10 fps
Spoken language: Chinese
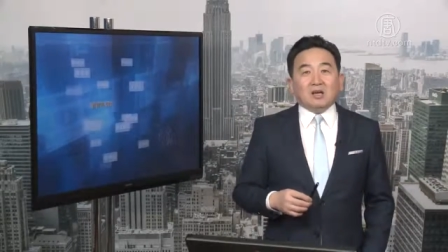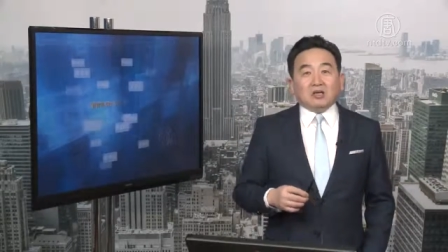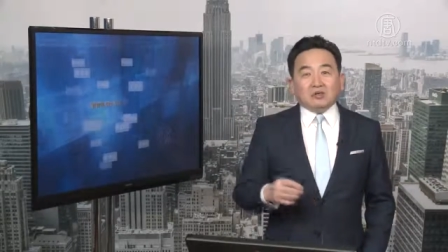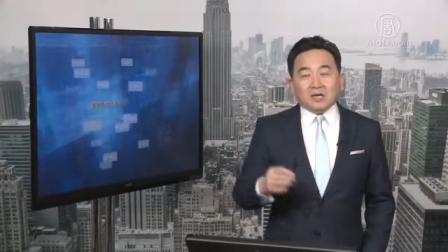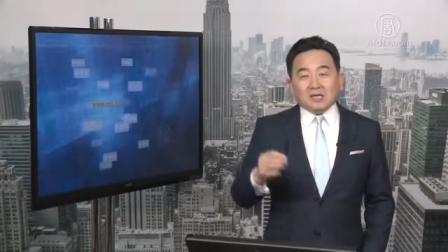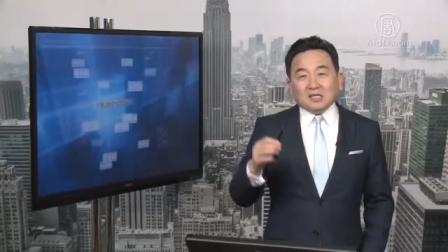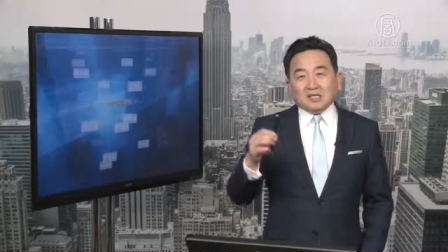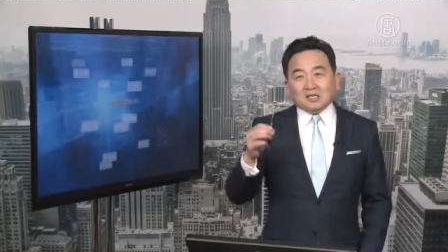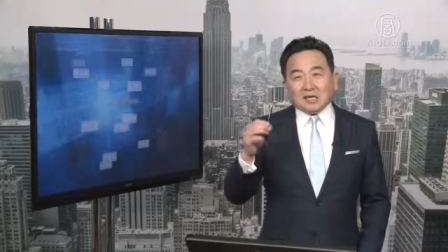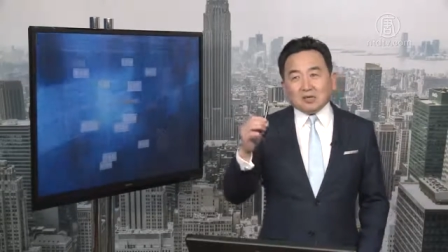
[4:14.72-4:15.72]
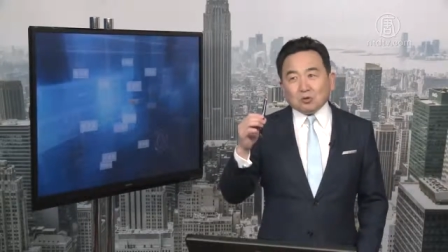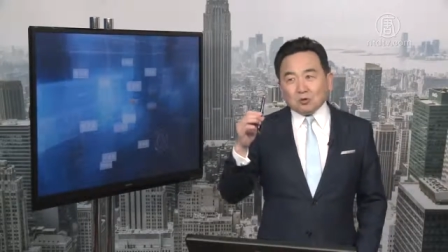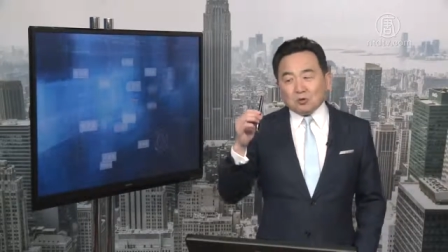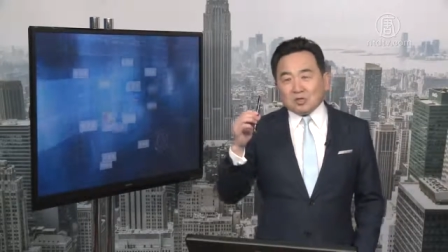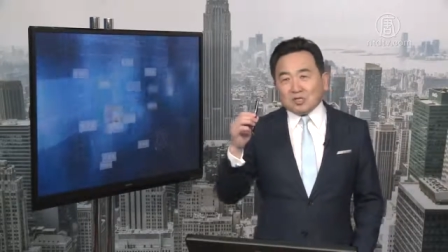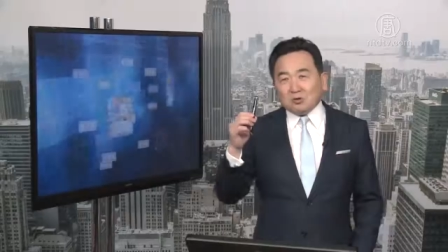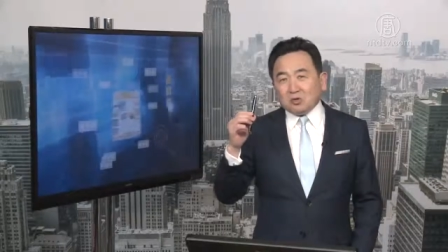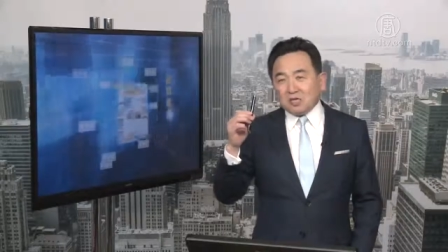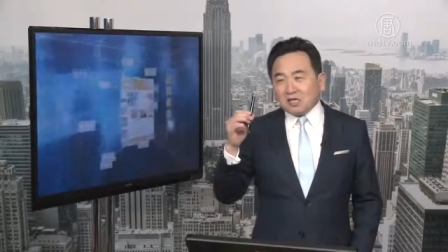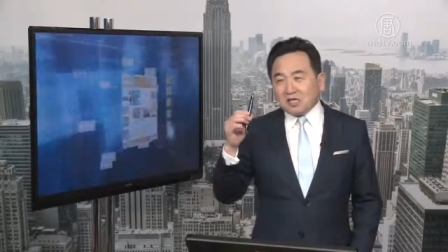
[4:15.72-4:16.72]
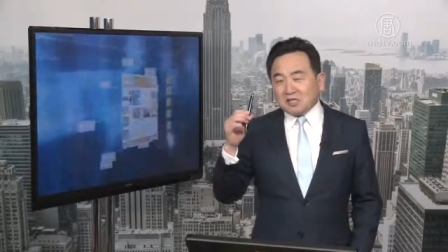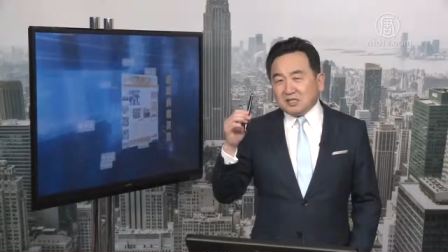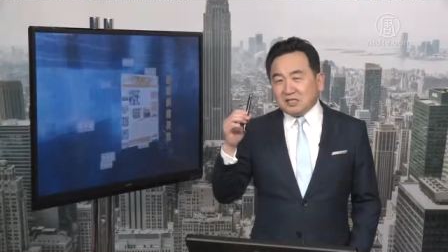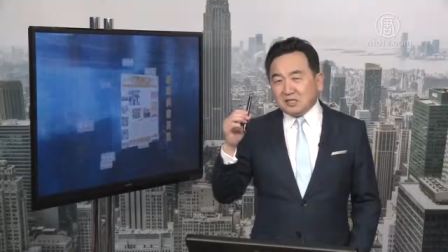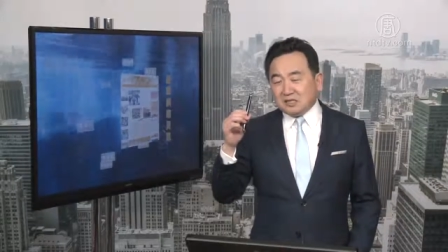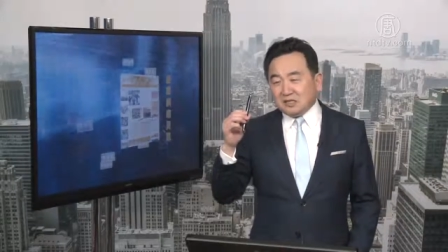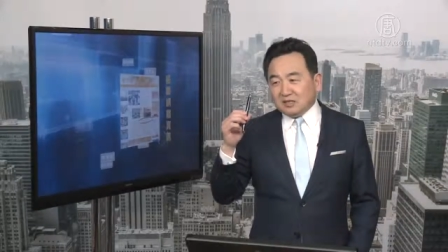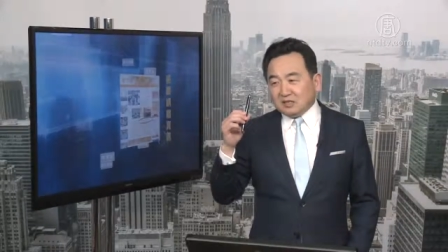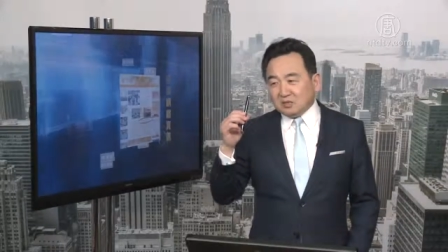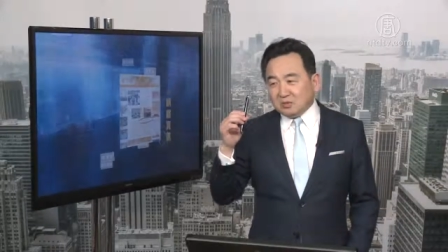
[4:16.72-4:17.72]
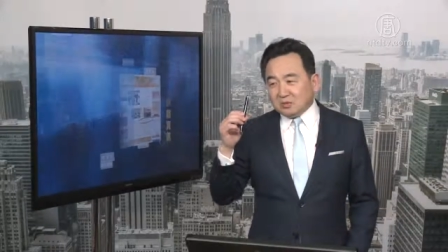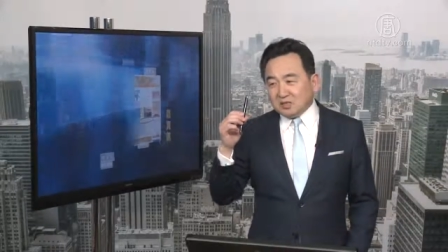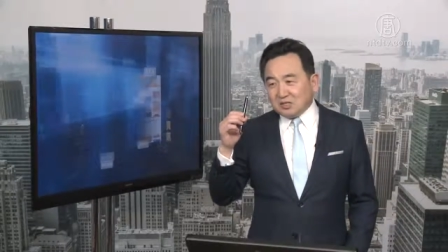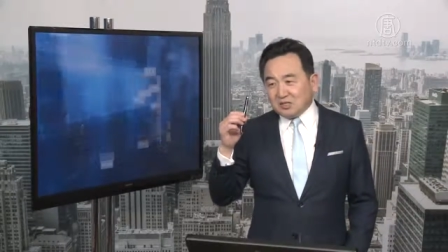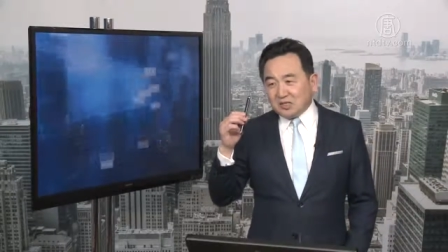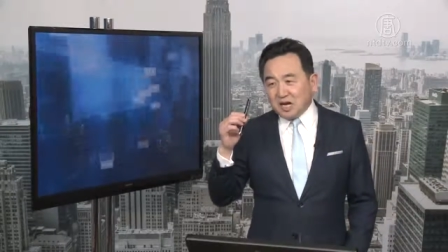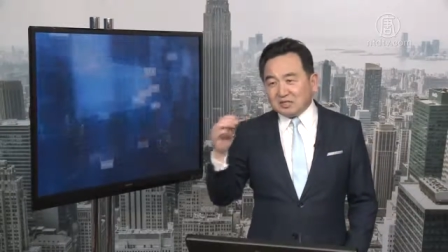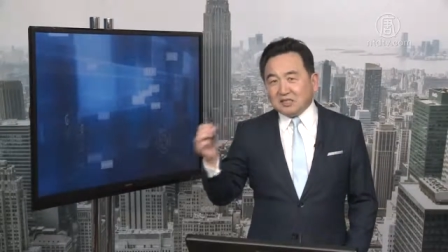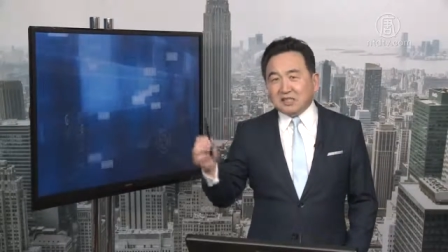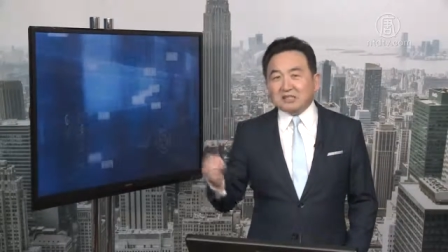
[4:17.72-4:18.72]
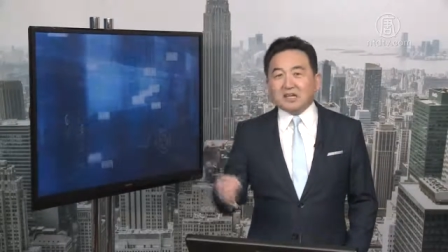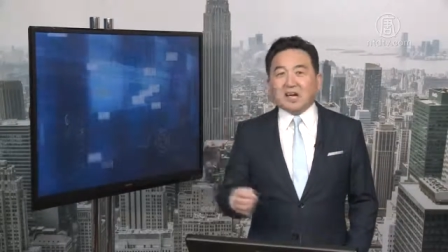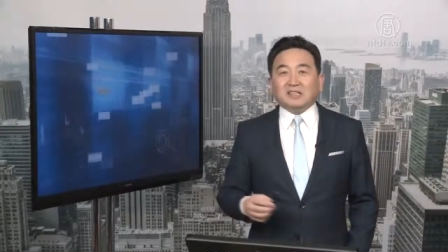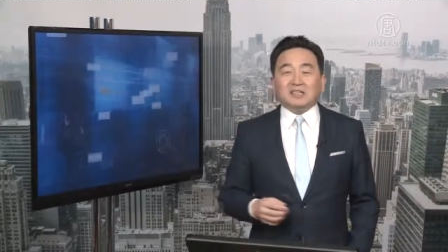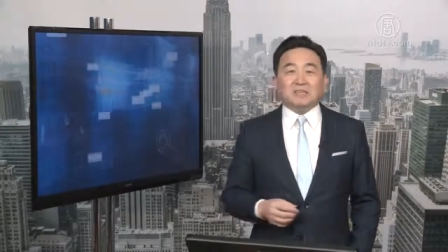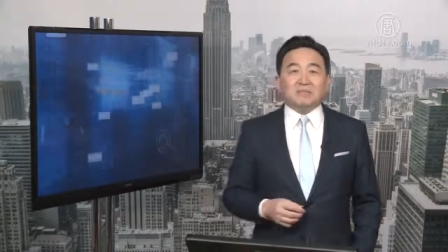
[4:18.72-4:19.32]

所以，在中国社会盛行就是强奸的概